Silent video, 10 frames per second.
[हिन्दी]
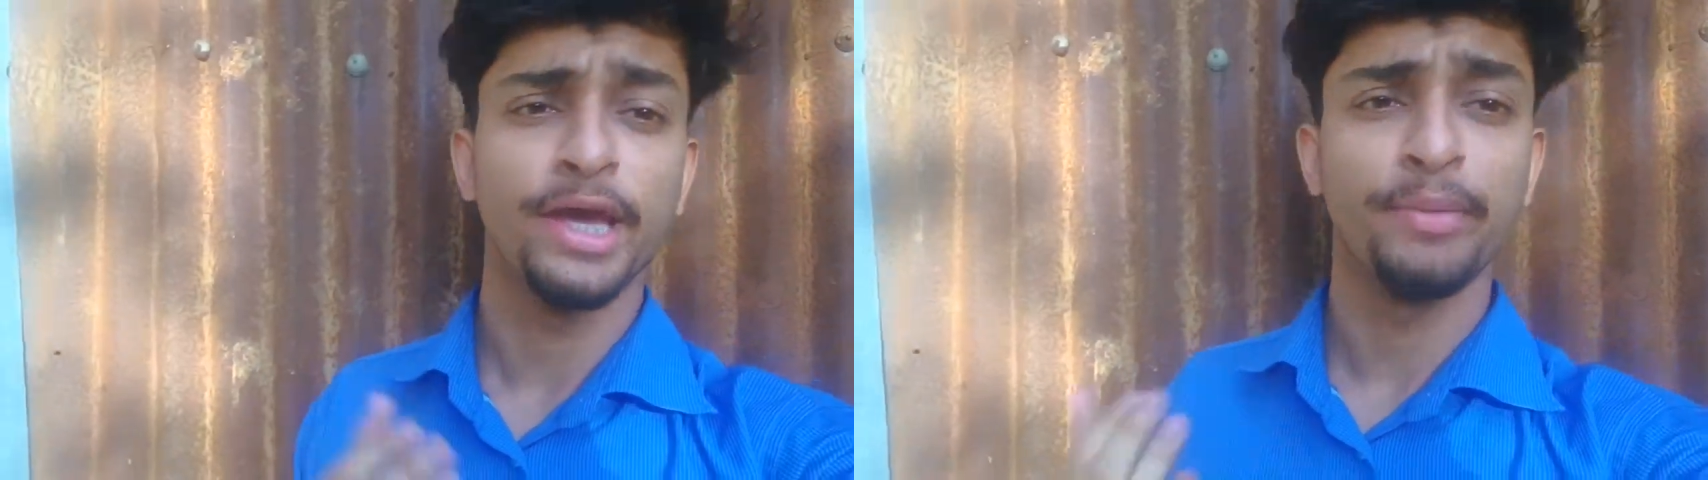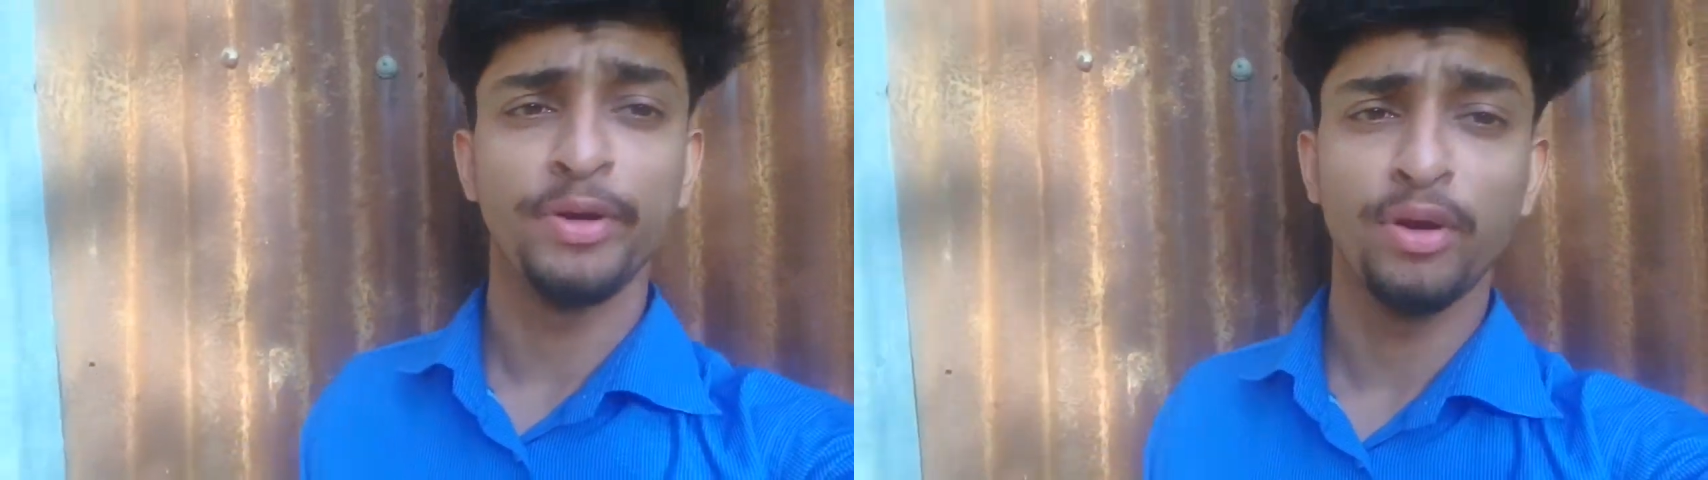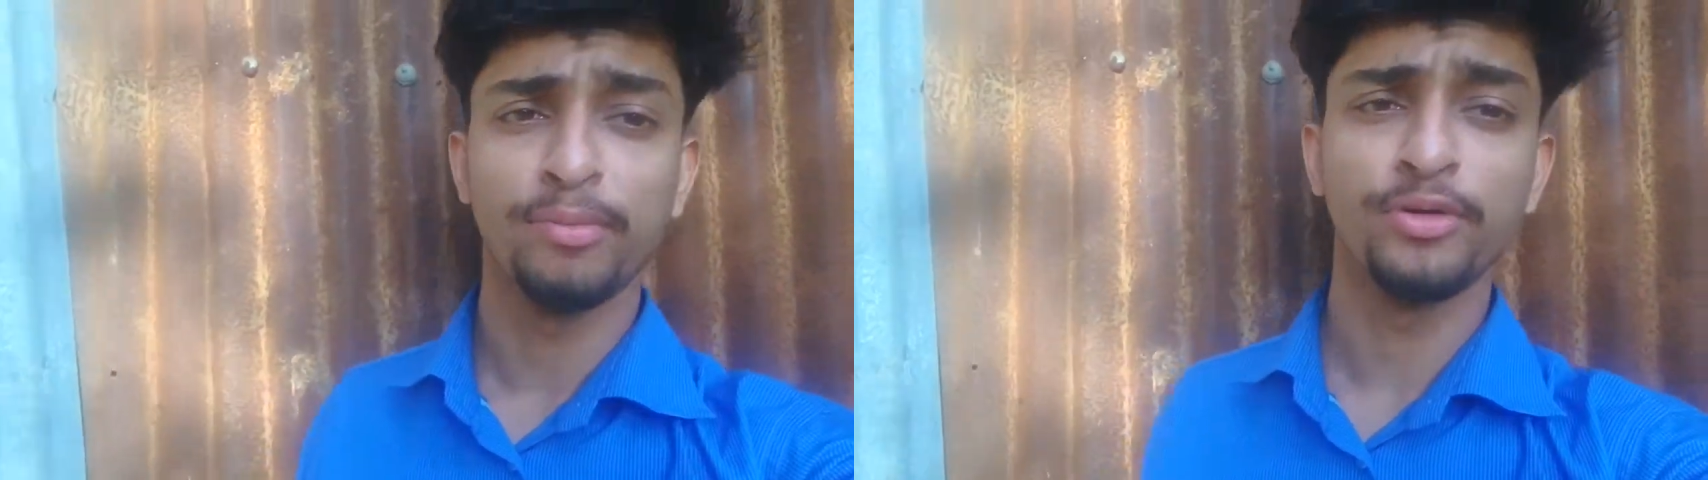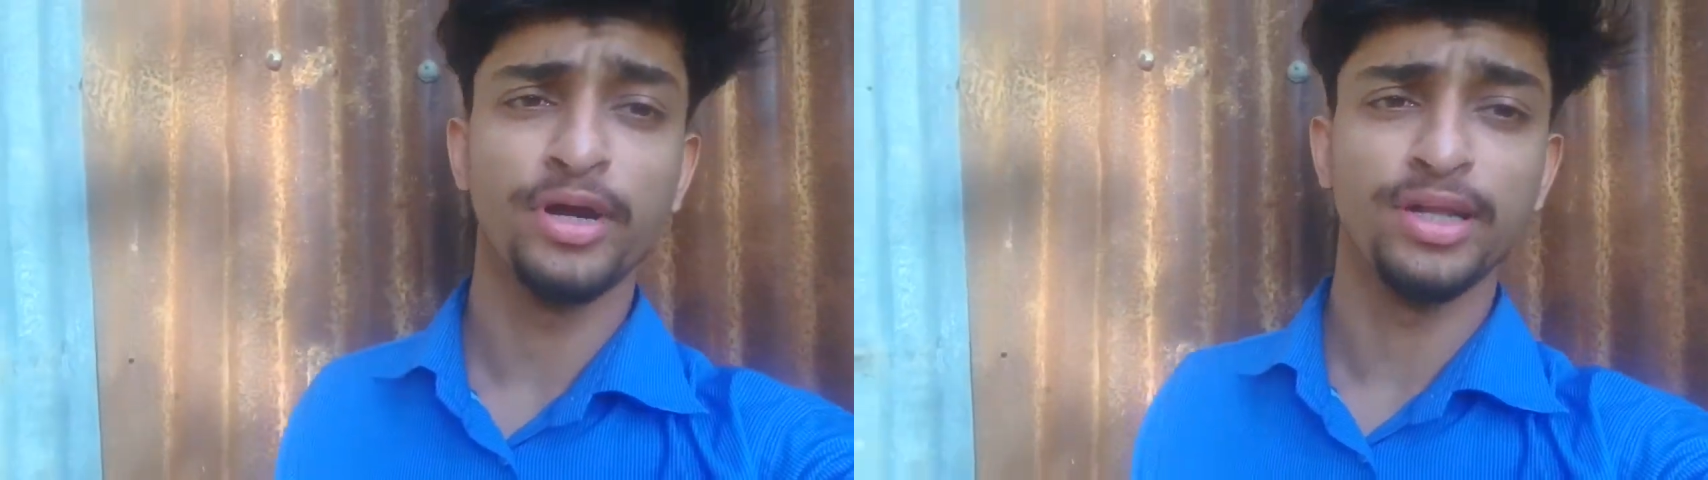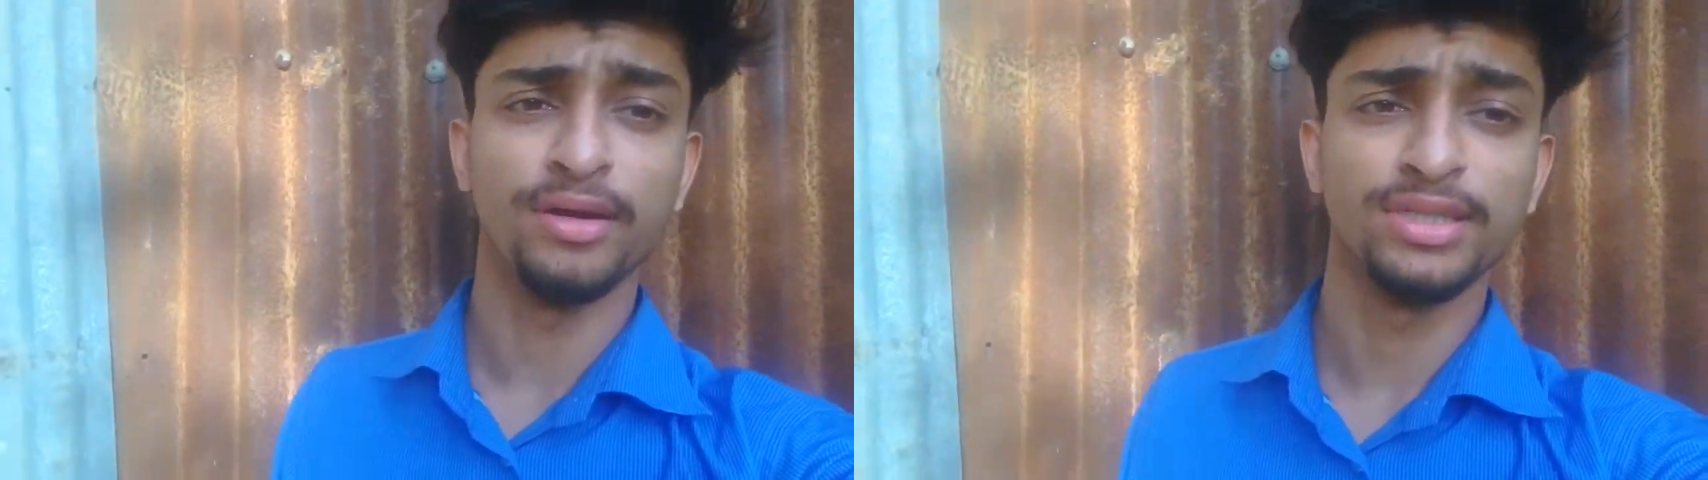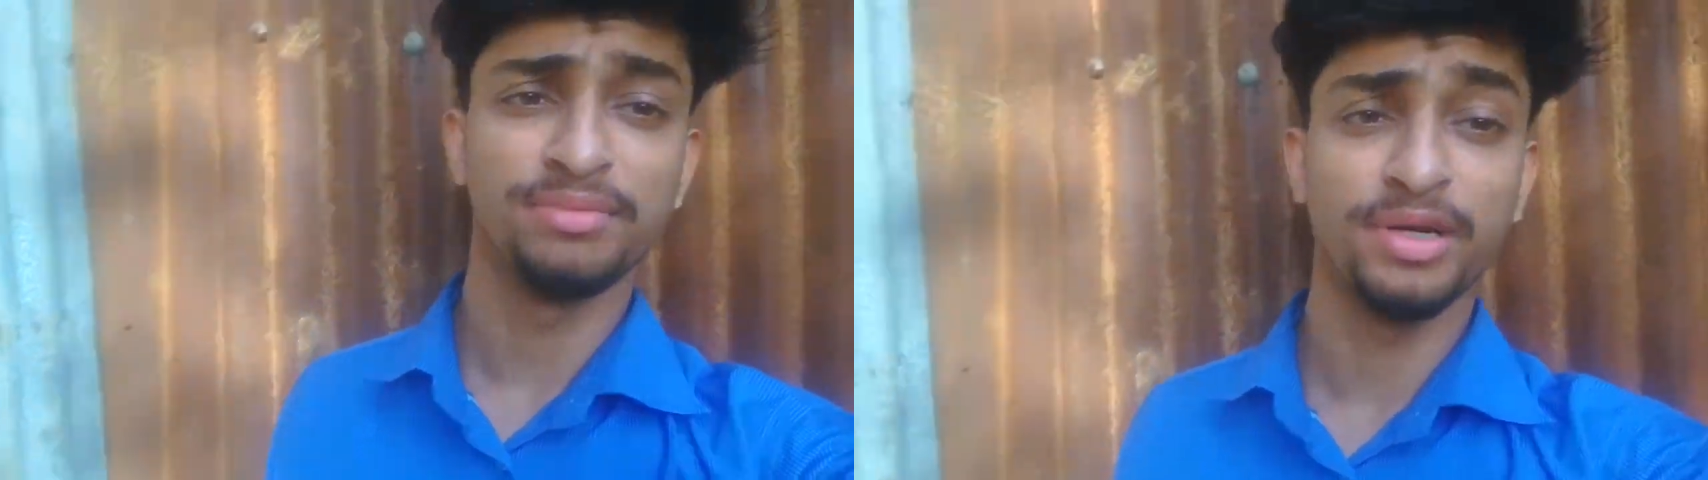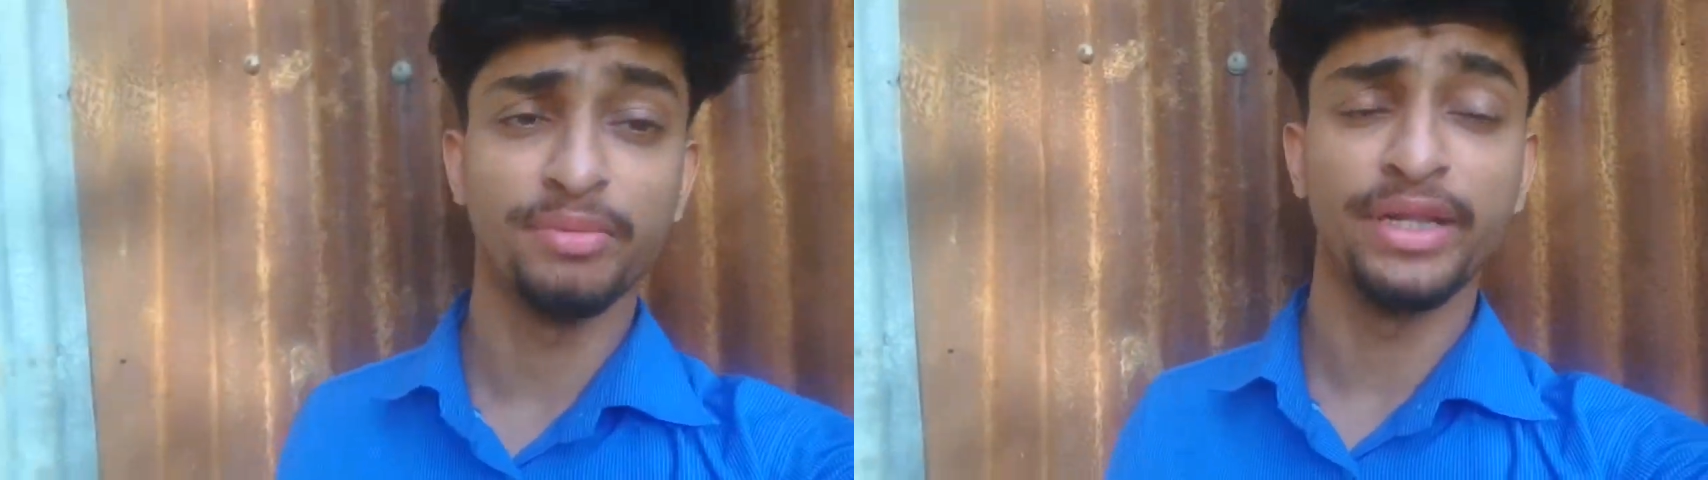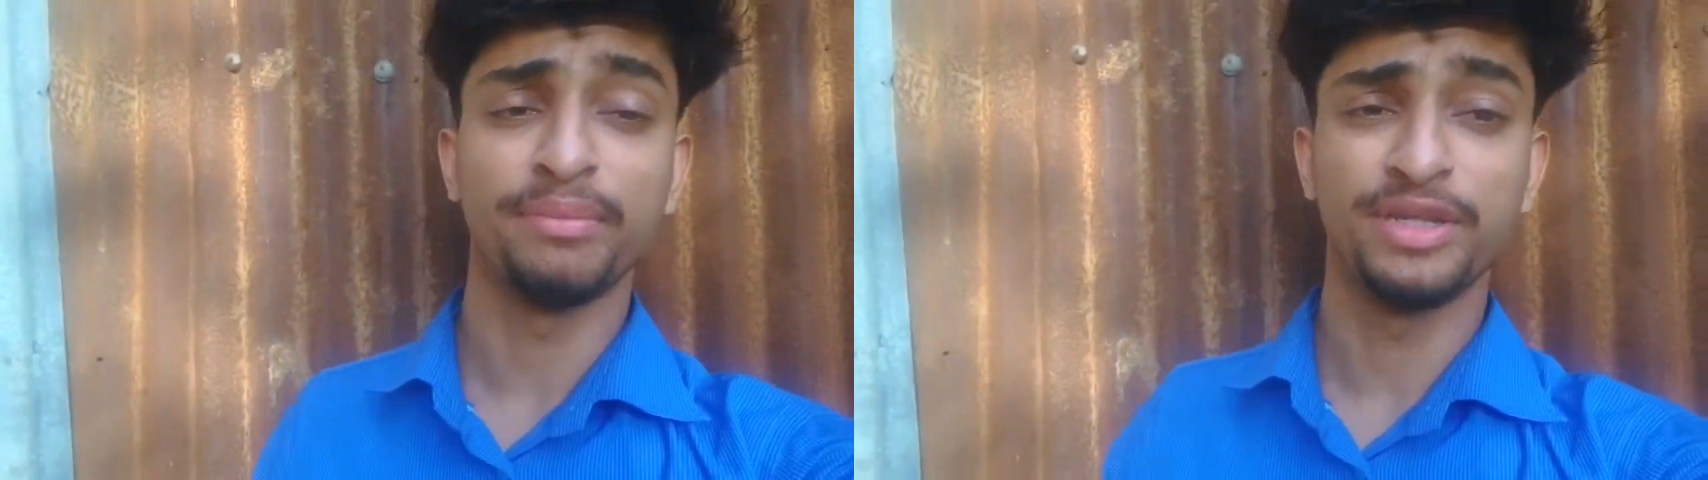एक वीडियो अपलोड किया जाएगा सम्राट
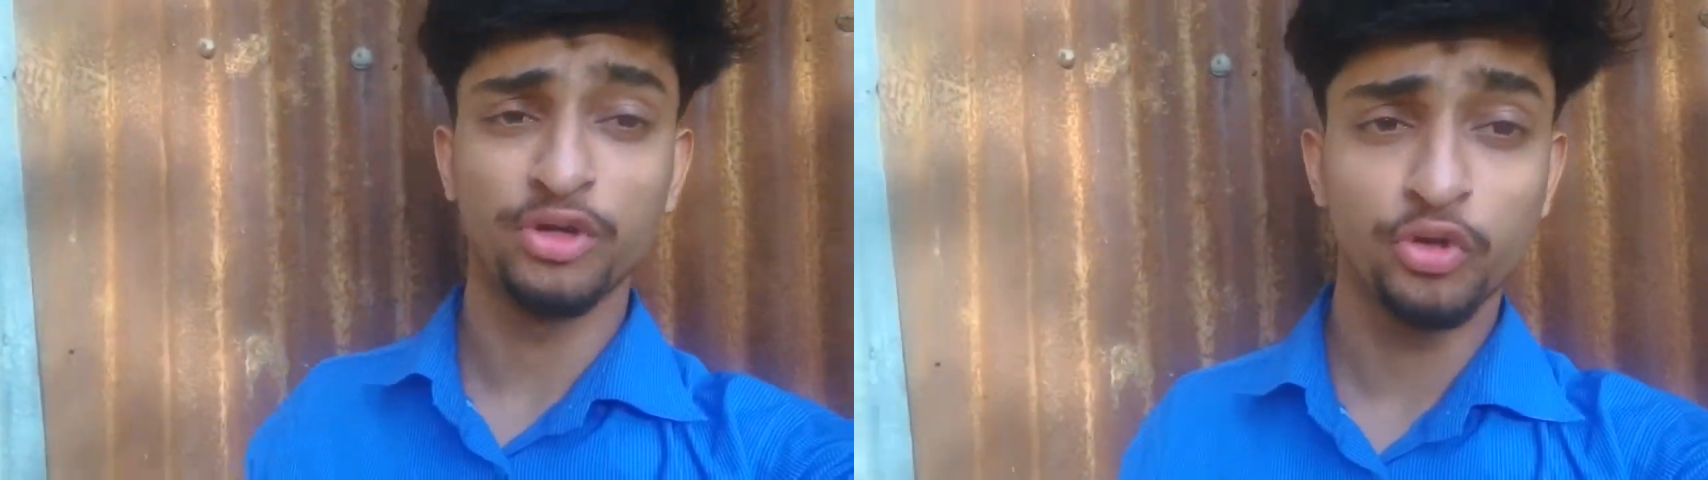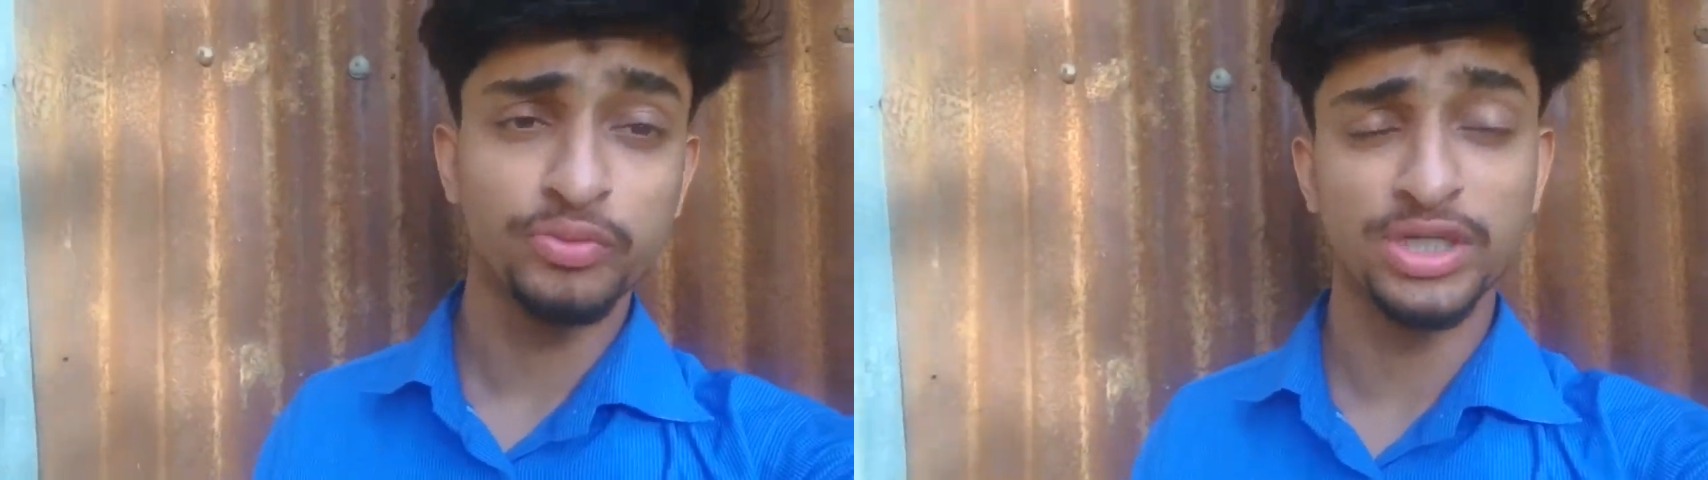भाई ने अपने यूट्यूब